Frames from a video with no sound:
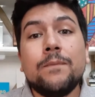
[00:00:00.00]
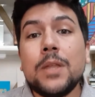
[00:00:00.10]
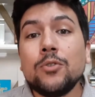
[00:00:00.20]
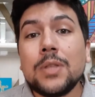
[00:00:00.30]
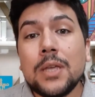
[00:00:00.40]

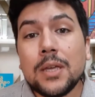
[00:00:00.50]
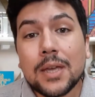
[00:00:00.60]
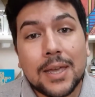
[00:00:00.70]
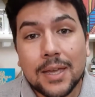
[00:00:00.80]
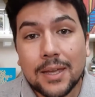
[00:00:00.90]
não tem
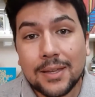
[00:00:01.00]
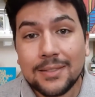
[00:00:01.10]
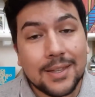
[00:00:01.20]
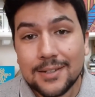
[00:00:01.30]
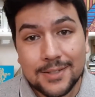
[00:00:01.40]

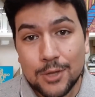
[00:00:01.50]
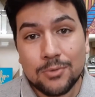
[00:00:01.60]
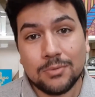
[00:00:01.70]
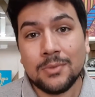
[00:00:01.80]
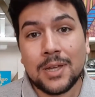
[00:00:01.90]
interesse
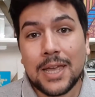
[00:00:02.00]
nenhum.